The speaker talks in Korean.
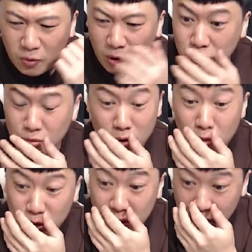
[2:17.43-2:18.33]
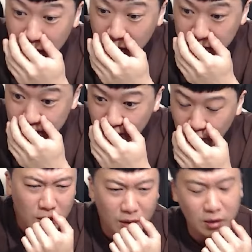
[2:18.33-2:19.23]
와 숨을 못 쉬겠대 진짜로
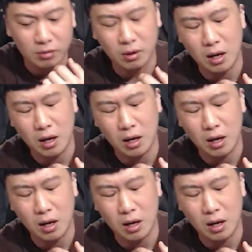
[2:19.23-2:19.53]
그래서